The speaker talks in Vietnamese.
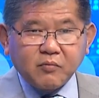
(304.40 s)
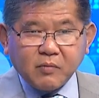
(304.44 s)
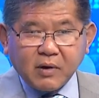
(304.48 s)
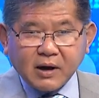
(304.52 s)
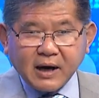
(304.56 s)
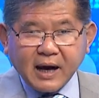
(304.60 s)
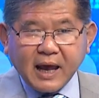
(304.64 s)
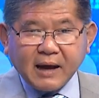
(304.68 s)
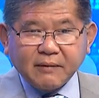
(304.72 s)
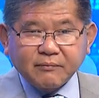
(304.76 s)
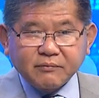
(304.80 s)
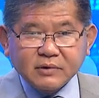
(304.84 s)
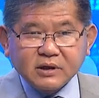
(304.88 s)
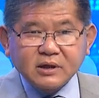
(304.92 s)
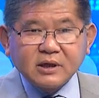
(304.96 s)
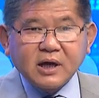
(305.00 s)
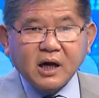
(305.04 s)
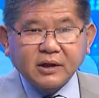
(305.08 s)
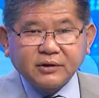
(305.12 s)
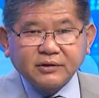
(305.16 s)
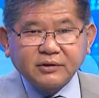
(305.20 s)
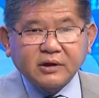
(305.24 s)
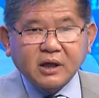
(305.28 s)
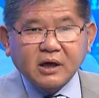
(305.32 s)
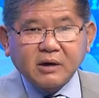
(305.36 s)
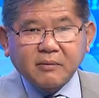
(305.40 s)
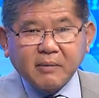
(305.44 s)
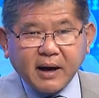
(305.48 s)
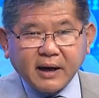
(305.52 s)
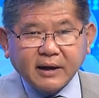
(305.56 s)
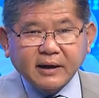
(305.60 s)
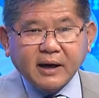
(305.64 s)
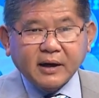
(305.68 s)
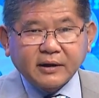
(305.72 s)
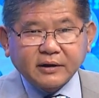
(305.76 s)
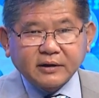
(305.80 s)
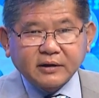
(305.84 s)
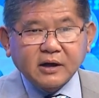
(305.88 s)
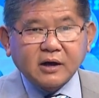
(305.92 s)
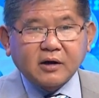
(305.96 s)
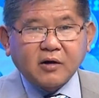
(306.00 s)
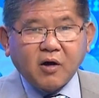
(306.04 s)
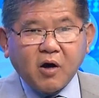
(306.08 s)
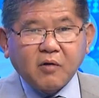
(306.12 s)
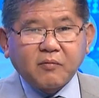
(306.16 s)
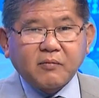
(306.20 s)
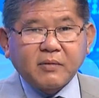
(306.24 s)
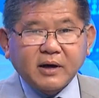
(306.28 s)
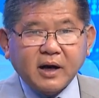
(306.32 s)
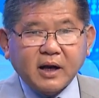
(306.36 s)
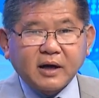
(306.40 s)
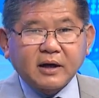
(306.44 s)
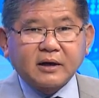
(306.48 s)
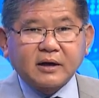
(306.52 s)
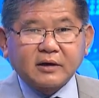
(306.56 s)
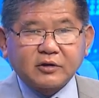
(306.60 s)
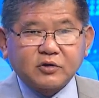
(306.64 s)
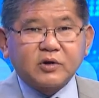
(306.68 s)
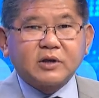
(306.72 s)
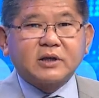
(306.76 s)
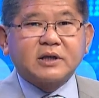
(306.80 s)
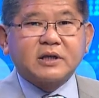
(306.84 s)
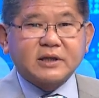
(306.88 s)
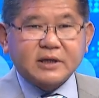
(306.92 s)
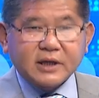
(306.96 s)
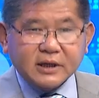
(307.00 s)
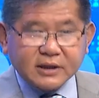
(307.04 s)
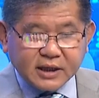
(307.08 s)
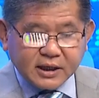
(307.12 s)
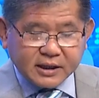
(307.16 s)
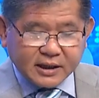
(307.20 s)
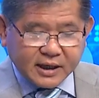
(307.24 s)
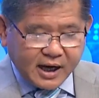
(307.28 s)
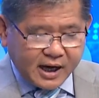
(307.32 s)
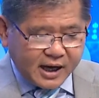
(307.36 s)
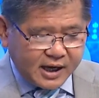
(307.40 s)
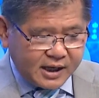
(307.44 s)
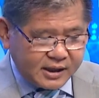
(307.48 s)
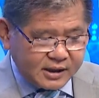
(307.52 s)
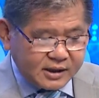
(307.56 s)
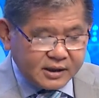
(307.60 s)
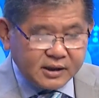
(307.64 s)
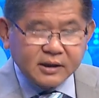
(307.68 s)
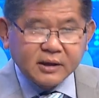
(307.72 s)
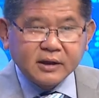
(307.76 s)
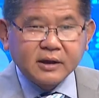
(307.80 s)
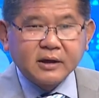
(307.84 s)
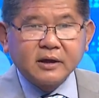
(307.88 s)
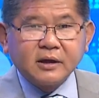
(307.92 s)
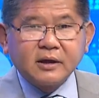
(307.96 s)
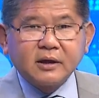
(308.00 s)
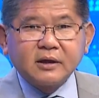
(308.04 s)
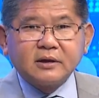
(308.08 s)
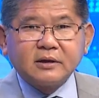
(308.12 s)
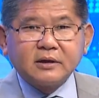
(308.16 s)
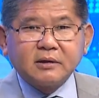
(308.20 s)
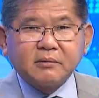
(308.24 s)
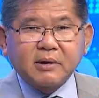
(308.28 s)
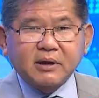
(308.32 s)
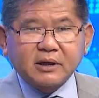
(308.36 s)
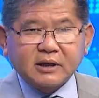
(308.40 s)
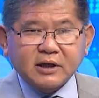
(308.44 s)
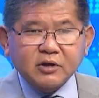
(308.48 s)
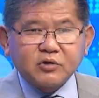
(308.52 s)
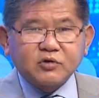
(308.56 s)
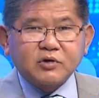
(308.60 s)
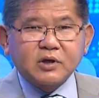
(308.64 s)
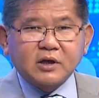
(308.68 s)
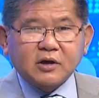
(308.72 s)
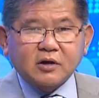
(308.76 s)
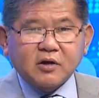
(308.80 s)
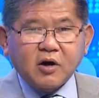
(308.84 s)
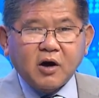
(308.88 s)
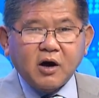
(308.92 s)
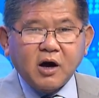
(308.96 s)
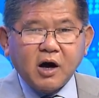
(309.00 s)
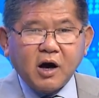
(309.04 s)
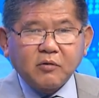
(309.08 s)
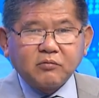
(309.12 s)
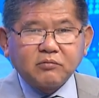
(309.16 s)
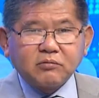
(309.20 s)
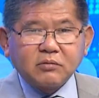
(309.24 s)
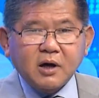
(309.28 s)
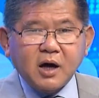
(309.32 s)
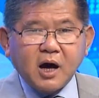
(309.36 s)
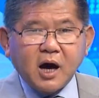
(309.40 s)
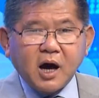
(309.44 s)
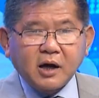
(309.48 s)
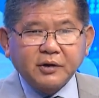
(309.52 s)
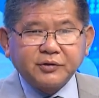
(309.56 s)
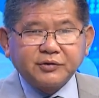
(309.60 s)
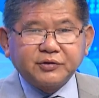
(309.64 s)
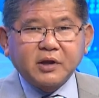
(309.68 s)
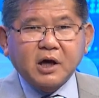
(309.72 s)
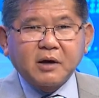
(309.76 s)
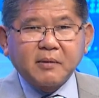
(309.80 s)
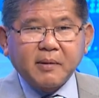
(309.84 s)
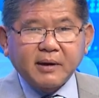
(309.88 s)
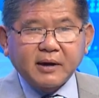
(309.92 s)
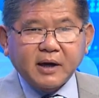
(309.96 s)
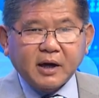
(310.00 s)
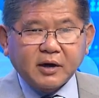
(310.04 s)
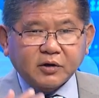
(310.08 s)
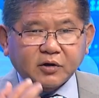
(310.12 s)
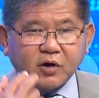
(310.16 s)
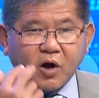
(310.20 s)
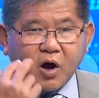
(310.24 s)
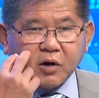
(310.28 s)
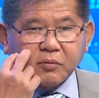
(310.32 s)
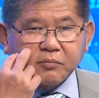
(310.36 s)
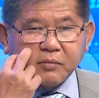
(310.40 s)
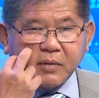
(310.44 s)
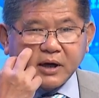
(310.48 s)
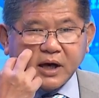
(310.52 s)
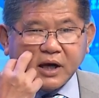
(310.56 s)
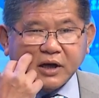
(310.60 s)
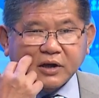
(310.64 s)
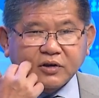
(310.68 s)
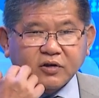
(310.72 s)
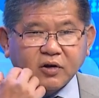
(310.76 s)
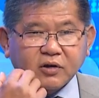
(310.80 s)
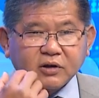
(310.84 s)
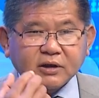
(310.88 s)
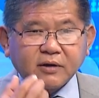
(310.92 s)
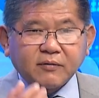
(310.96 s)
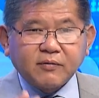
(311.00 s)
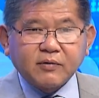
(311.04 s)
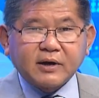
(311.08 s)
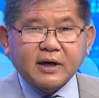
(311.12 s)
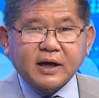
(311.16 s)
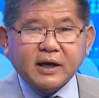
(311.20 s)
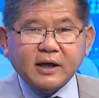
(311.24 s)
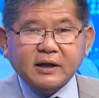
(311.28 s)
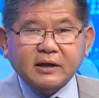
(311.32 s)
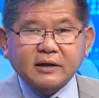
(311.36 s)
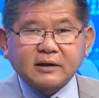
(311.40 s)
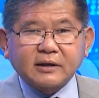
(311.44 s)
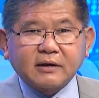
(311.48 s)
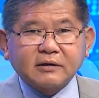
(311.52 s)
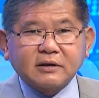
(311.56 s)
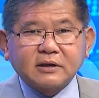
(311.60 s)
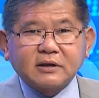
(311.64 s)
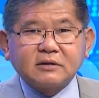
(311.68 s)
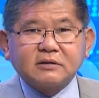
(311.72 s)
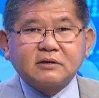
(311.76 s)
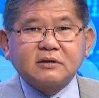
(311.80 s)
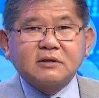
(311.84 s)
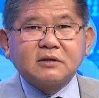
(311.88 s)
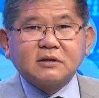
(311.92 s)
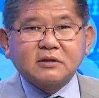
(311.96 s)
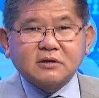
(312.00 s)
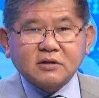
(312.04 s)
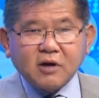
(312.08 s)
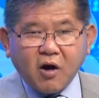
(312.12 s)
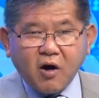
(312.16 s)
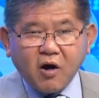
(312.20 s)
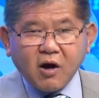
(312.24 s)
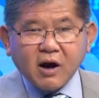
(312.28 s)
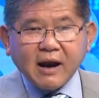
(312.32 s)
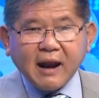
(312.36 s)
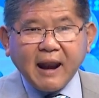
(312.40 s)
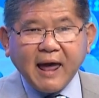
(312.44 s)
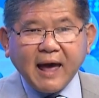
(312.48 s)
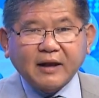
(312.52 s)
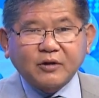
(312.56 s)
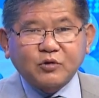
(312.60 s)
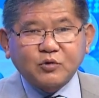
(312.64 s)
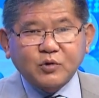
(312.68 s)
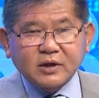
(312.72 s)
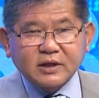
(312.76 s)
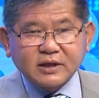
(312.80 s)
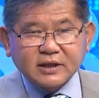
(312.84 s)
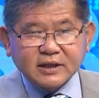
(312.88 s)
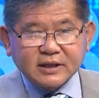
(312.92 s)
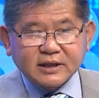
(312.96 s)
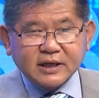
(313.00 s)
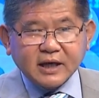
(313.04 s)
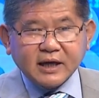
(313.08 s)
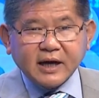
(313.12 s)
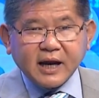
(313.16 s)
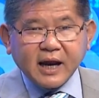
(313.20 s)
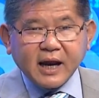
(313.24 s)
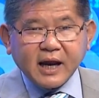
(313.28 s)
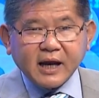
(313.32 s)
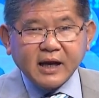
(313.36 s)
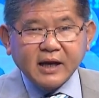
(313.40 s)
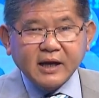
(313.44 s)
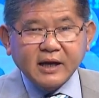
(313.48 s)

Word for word: mà làm như Hunter Biden tức là con Biden chuyện gì sẽ xảy ra nhưng mà cái chuyện con ông ờ, Hunter Biden con Biden cho đến giờ phút này người ta chưa rõ là chuyện gì xảy ra